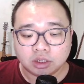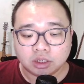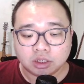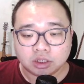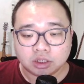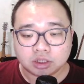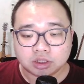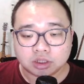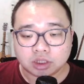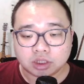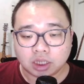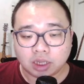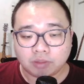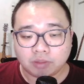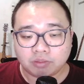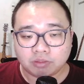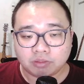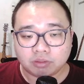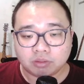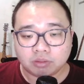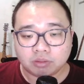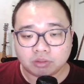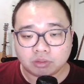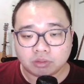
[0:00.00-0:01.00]
Sip.
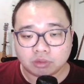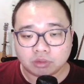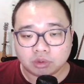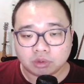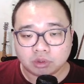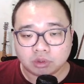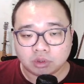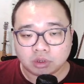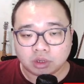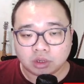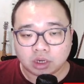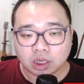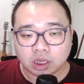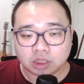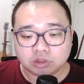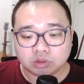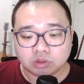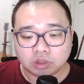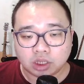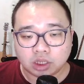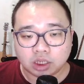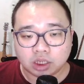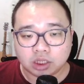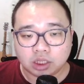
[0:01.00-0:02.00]

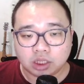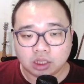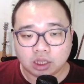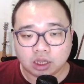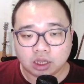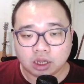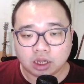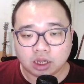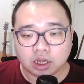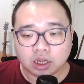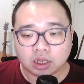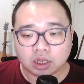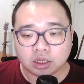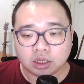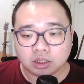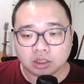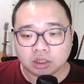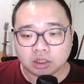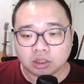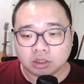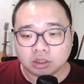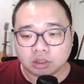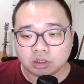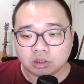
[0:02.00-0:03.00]
Lanjut lagi ya.
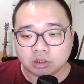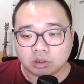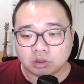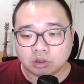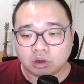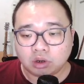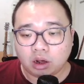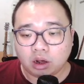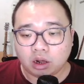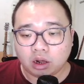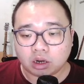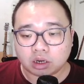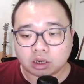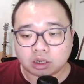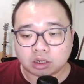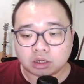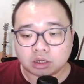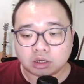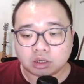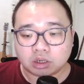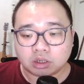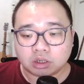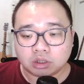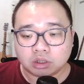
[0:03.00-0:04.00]

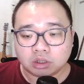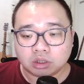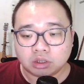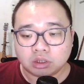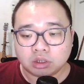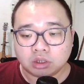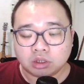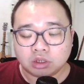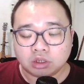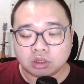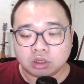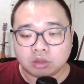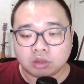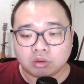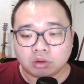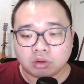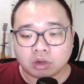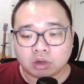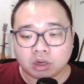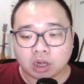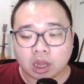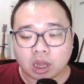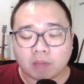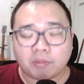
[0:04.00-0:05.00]
Door.
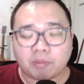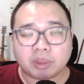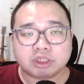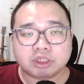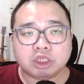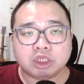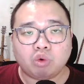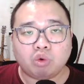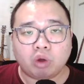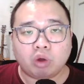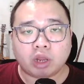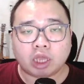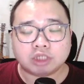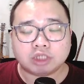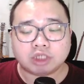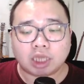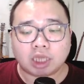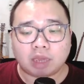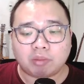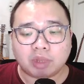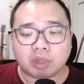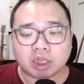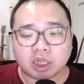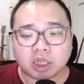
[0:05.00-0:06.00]
Nah pasti gue dikasih
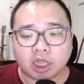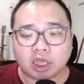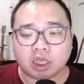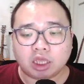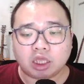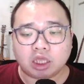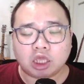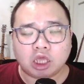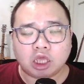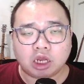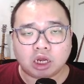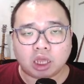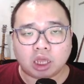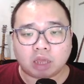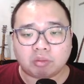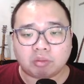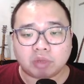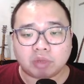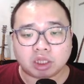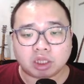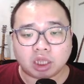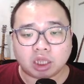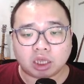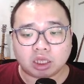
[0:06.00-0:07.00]
M attack in, M
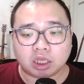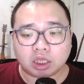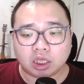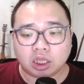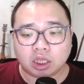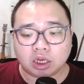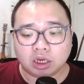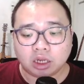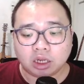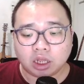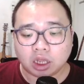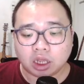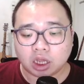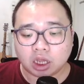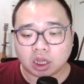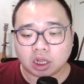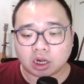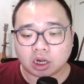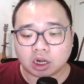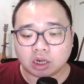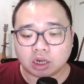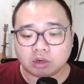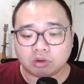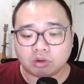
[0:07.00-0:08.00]
attack in.
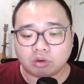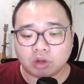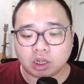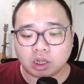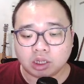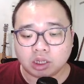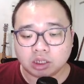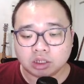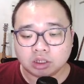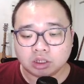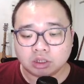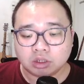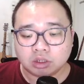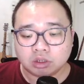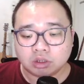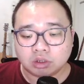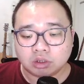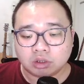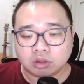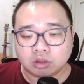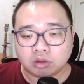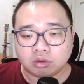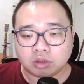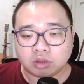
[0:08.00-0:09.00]
Heran gue.
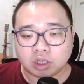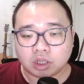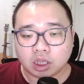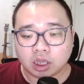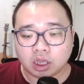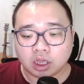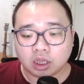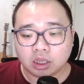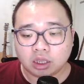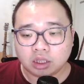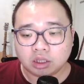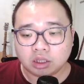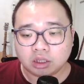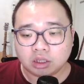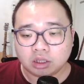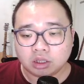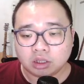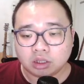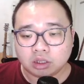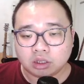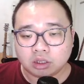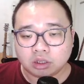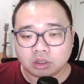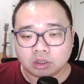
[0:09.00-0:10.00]
Oke.
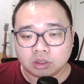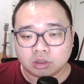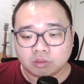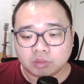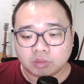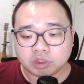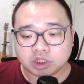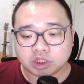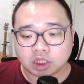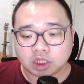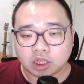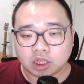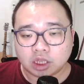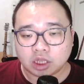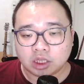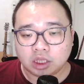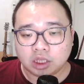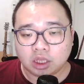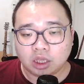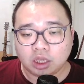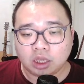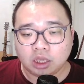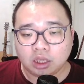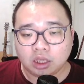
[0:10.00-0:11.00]
Pencet
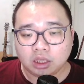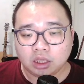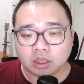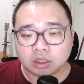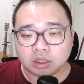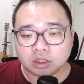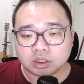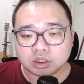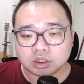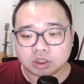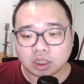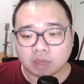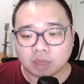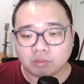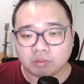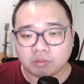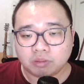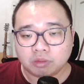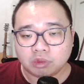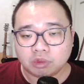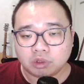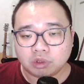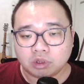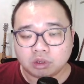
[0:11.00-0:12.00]
lagi. Sip.
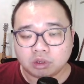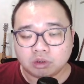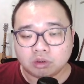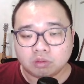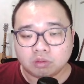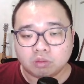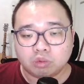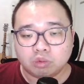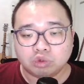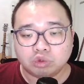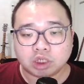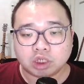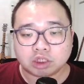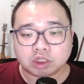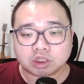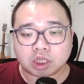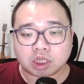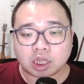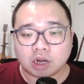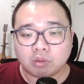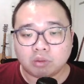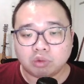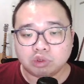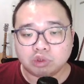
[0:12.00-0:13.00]
Buset
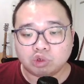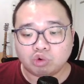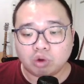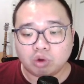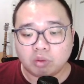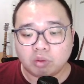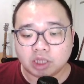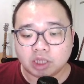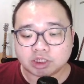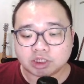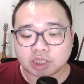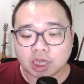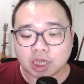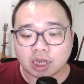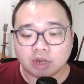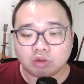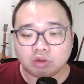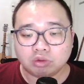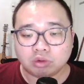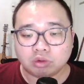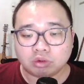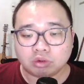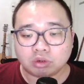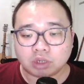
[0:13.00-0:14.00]
sekarang butuh 12 kali
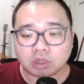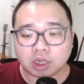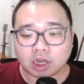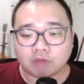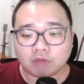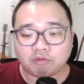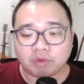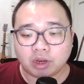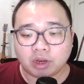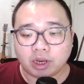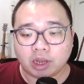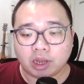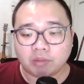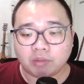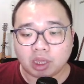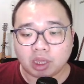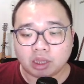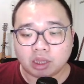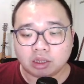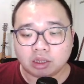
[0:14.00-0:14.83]
untuk ke level 6 ya.